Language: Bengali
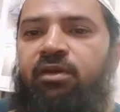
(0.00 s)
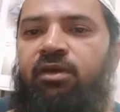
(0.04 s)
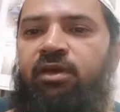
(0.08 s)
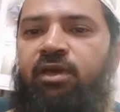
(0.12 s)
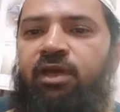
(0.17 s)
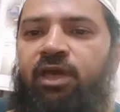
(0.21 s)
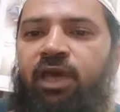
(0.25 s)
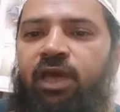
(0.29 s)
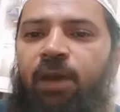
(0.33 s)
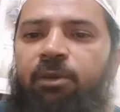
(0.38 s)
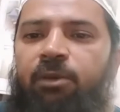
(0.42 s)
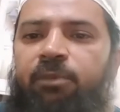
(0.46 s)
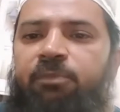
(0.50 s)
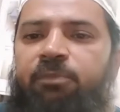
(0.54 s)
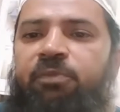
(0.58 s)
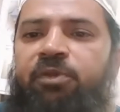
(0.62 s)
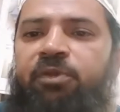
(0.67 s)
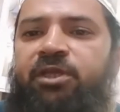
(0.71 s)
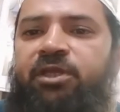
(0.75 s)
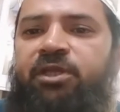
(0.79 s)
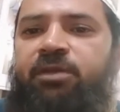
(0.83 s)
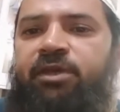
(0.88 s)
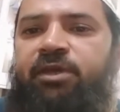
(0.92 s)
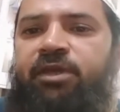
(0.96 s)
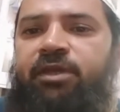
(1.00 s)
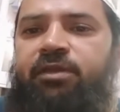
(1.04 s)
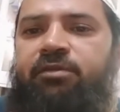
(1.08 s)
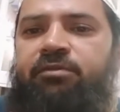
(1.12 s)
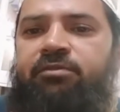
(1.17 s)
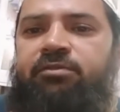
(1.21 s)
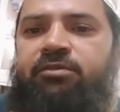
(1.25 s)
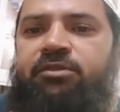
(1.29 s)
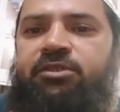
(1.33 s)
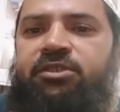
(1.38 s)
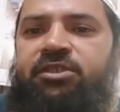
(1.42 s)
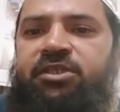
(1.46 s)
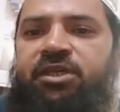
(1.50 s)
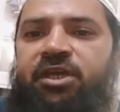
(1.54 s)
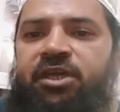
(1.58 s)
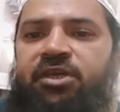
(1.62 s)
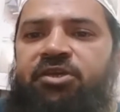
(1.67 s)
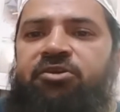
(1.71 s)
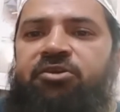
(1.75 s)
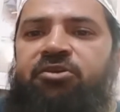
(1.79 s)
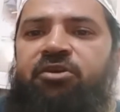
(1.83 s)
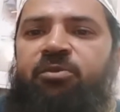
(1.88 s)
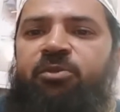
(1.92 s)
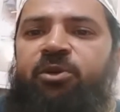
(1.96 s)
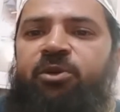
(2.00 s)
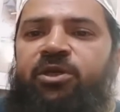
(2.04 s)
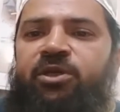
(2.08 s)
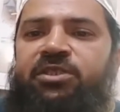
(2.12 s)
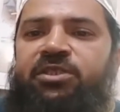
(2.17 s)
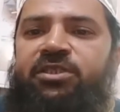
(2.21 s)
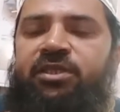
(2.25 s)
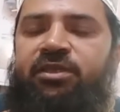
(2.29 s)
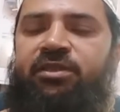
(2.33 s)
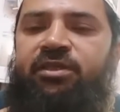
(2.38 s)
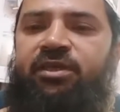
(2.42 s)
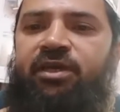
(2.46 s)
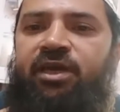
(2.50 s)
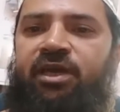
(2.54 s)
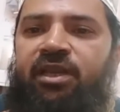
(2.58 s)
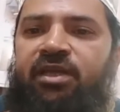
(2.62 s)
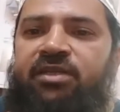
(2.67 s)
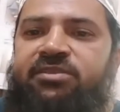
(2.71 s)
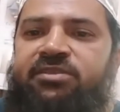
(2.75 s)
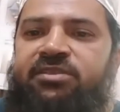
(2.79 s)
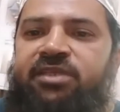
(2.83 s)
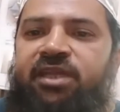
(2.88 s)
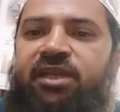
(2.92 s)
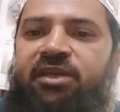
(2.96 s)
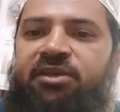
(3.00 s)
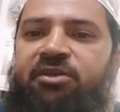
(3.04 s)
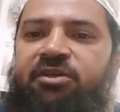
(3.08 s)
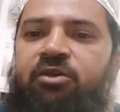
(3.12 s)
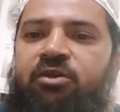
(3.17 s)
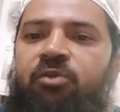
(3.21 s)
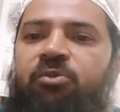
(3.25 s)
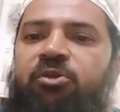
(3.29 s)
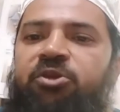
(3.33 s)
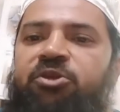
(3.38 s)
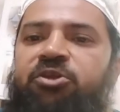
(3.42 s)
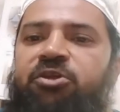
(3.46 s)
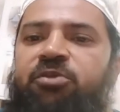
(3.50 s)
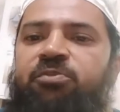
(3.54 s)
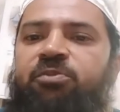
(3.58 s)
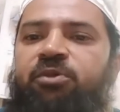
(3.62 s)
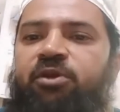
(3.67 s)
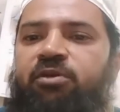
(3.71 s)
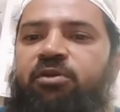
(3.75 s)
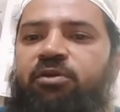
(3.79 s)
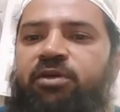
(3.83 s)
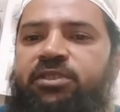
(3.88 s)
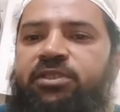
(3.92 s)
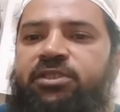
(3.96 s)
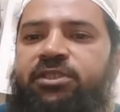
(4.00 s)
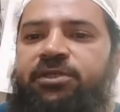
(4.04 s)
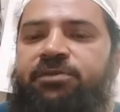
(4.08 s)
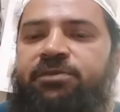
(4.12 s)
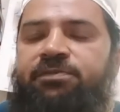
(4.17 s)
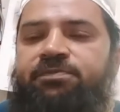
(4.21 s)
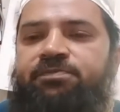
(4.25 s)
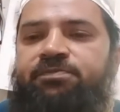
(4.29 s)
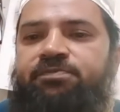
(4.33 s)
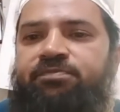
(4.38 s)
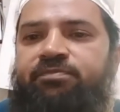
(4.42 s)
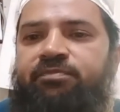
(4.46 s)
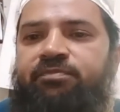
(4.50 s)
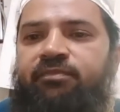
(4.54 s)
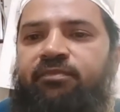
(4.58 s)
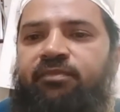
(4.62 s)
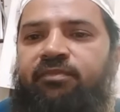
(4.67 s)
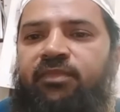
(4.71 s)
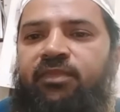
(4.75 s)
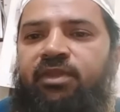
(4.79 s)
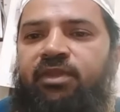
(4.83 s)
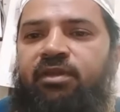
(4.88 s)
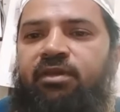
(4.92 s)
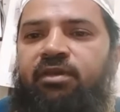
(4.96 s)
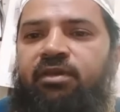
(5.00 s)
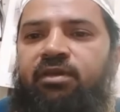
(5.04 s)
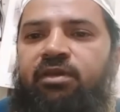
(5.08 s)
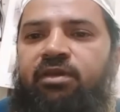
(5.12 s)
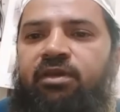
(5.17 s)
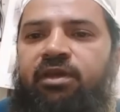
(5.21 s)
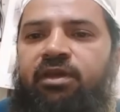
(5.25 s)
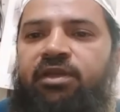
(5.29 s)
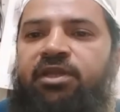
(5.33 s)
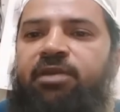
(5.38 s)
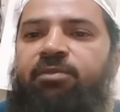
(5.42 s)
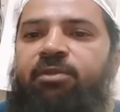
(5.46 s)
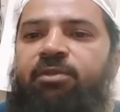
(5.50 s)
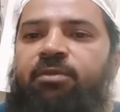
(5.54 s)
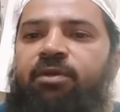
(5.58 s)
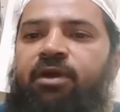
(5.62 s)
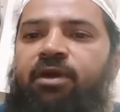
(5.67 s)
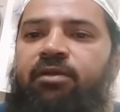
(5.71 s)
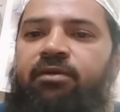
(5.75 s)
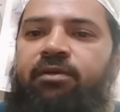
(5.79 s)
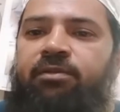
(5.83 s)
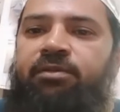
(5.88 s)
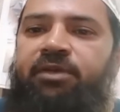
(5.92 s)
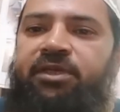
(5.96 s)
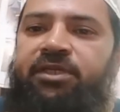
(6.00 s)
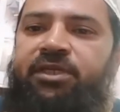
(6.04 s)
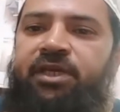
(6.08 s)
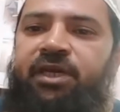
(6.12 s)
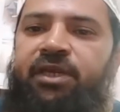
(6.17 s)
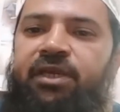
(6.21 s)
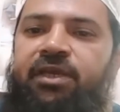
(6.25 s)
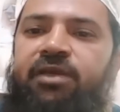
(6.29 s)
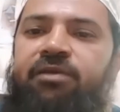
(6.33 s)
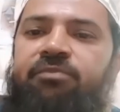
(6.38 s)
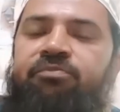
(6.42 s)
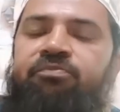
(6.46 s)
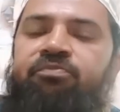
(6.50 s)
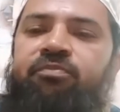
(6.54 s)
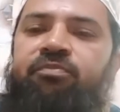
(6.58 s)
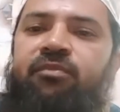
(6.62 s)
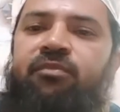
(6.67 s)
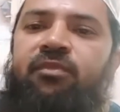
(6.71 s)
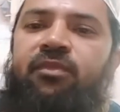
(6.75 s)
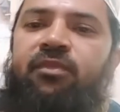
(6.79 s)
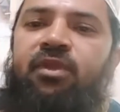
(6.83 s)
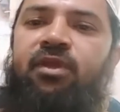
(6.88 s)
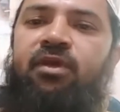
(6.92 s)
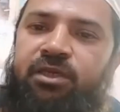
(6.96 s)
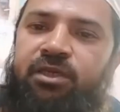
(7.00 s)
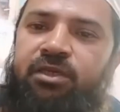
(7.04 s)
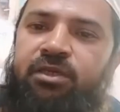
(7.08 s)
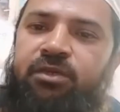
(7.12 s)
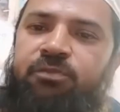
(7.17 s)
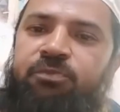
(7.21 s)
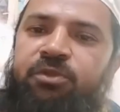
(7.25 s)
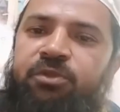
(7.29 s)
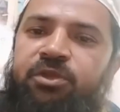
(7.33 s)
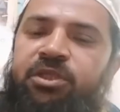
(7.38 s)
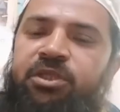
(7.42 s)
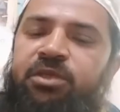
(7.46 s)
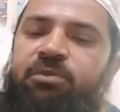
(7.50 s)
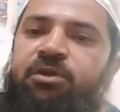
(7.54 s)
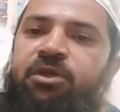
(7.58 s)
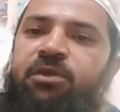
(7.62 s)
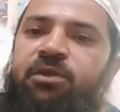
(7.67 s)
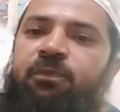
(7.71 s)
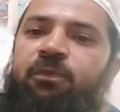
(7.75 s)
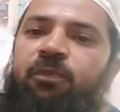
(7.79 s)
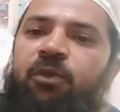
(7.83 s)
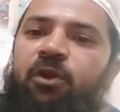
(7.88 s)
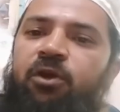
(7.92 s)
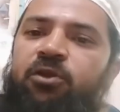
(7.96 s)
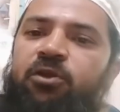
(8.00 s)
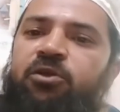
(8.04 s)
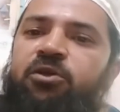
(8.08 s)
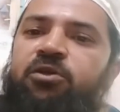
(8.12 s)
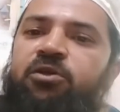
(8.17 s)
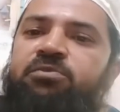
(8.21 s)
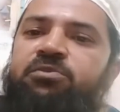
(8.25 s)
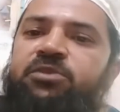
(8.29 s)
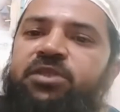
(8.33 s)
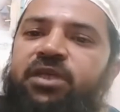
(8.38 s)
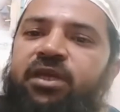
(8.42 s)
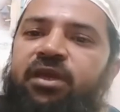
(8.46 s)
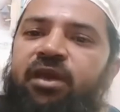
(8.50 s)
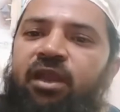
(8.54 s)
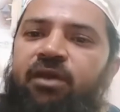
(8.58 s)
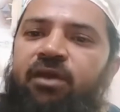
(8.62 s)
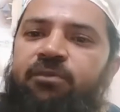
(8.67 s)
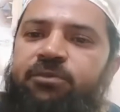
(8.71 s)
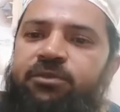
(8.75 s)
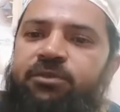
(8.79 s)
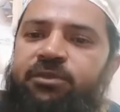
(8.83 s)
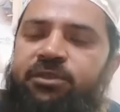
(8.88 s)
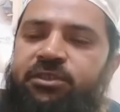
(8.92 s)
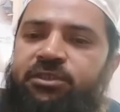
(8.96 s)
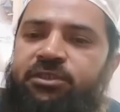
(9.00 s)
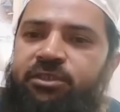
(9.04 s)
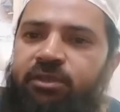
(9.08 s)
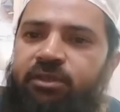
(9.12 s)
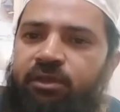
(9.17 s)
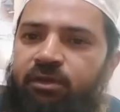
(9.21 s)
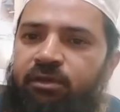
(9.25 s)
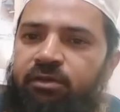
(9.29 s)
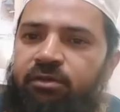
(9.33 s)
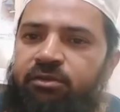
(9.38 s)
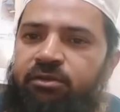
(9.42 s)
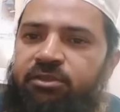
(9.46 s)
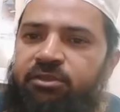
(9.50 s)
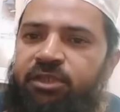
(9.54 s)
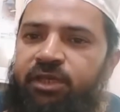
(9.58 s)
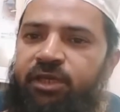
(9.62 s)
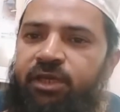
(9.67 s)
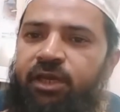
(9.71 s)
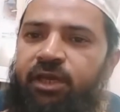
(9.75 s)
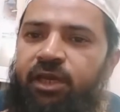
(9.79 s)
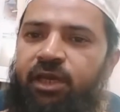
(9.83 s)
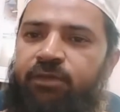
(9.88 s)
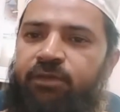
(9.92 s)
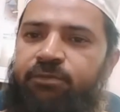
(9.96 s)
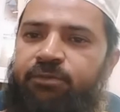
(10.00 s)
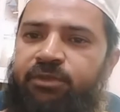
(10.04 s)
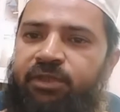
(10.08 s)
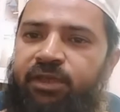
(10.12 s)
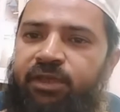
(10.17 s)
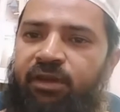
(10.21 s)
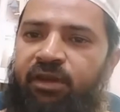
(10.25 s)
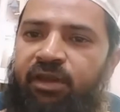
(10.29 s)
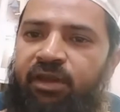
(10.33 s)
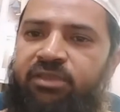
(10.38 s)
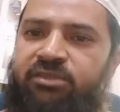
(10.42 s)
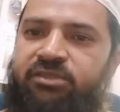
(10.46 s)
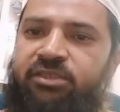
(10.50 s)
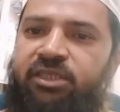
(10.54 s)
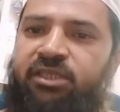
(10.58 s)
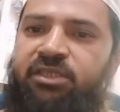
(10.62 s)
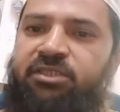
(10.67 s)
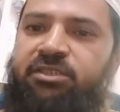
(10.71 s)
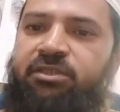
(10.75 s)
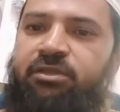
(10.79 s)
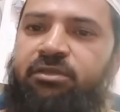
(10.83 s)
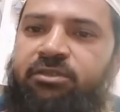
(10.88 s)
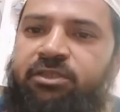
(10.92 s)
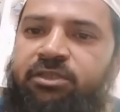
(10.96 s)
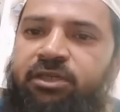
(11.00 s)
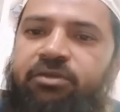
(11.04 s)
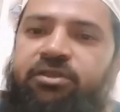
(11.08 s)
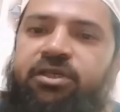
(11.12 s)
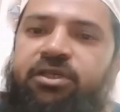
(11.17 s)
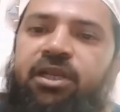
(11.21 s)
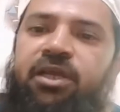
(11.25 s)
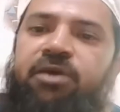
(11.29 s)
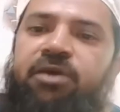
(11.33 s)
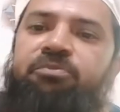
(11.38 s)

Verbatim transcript: এবং পৃথিবীর শেষ সময়ের সাথে আলাক্সার একটি গভীর সম্পর্ক আছে এটি আমরা ভালোভাবেই জানি পৃথিবীর প্রথম যে খেলাপথটি ছিল সেই খেলাপথের রাজধানী ছিল জেরুজালেম